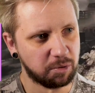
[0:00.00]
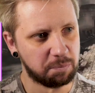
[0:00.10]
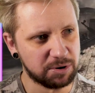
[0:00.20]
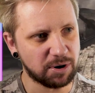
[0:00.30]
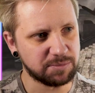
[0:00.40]
bo
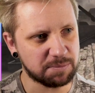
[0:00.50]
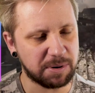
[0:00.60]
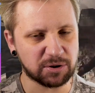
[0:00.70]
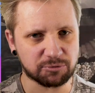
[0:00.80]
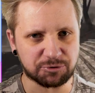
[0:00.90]
byłem
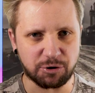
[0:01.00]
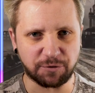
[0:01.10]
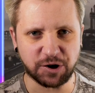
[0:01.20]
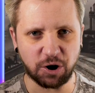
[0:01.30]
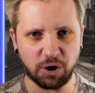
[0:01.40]
jebaną
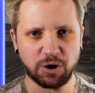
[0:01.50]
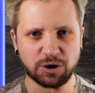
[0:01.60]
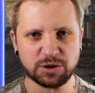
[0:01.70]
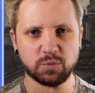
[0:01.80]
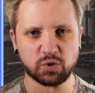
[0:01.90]
trophy whore
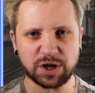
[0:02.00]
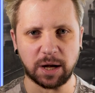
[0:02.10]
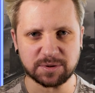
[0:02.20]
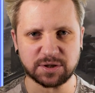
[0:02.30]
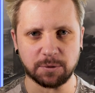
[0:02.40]
i
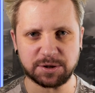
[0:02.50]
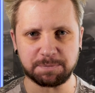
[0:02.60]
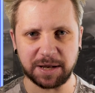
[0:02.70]
musiałem zdobyć